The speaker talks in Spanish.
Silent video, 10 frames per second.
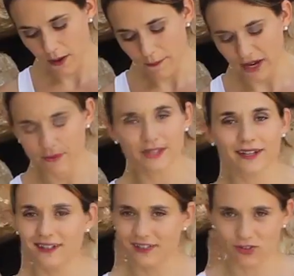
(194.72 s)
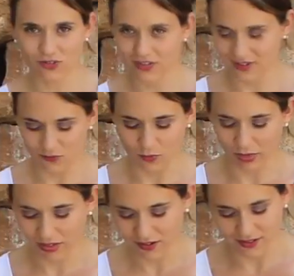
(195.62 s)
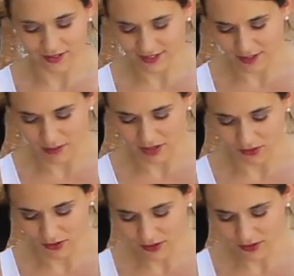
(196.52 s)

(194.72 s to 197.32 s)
para meter el dedo y eh, un vicio tremendo.